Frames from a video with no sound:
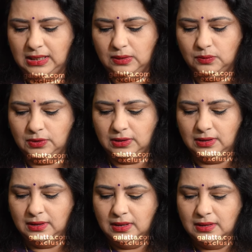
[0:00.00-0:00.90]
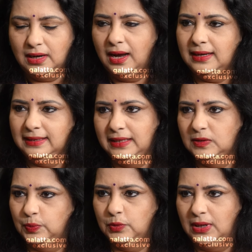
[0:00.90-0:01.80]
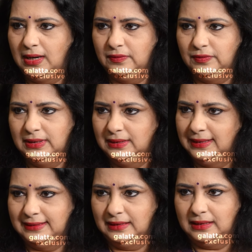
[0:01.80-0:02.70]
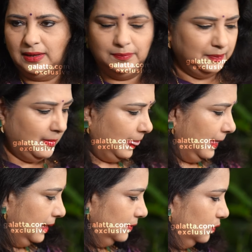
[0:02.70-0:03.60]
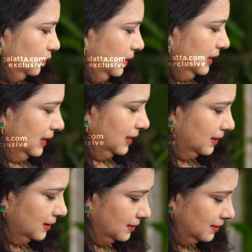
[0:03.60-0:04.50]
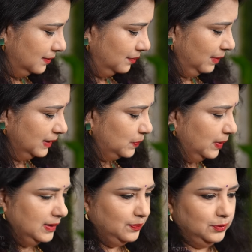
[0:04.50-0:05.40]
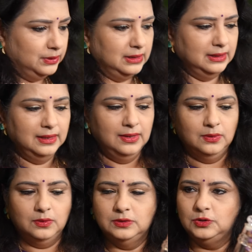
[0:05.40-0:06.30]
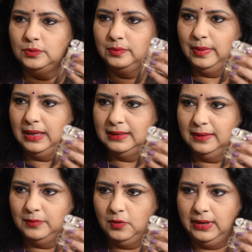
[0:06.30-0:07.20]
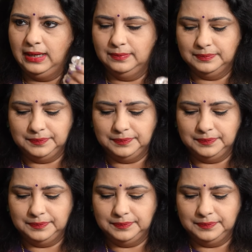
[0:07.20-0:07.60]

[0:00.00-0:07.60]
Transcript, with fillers: ஜெல் ஒரு நாலு டீஸ்பூன் அளவு எடுத்துக்கலாம் அது கூட நீங்கள் மிக்ஸ் பண்ண போகிறது கொஞ்சம் பாதாம் ஆயில்